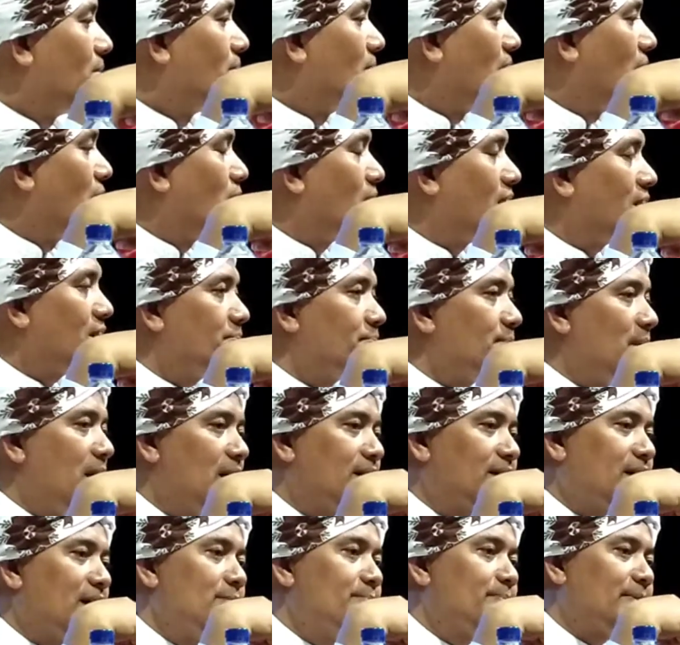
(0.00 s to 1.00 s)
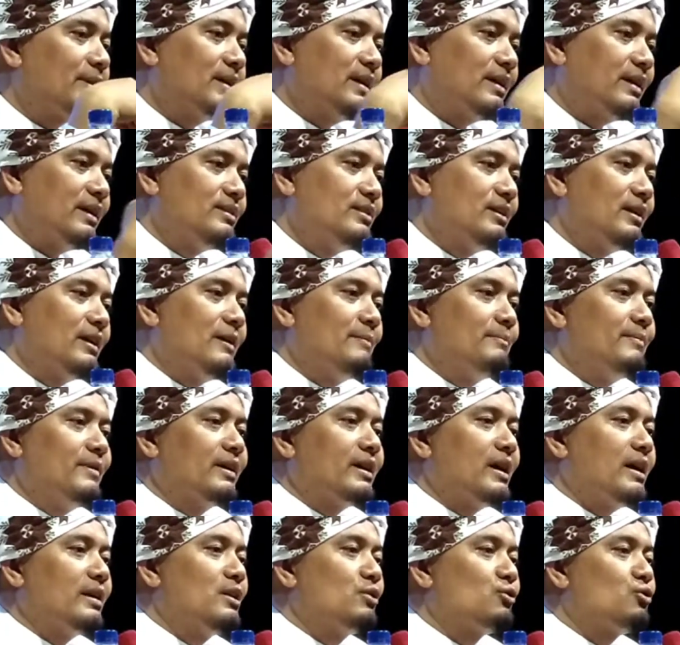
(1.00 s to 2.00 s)
bahwan bahkan pernah kanjeng Nabi
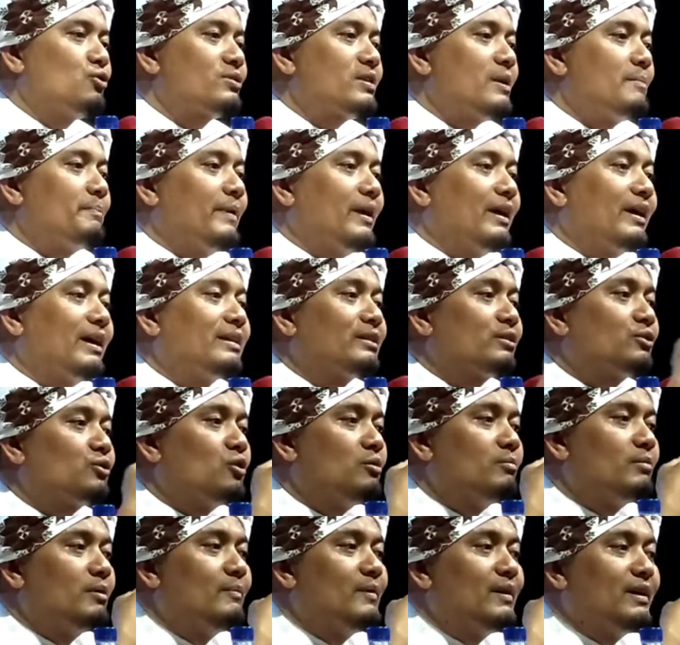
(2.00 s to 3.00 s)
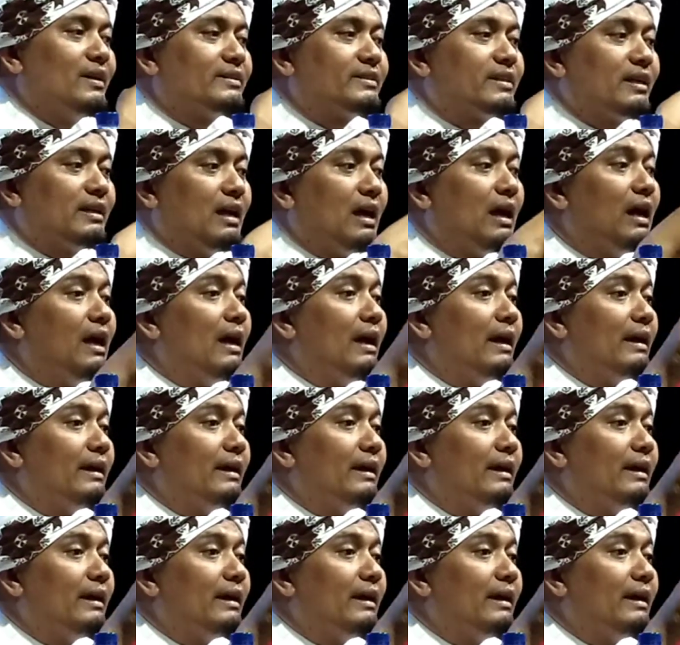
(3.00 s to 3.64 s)
kak dinto sampai ngalto bebaje nah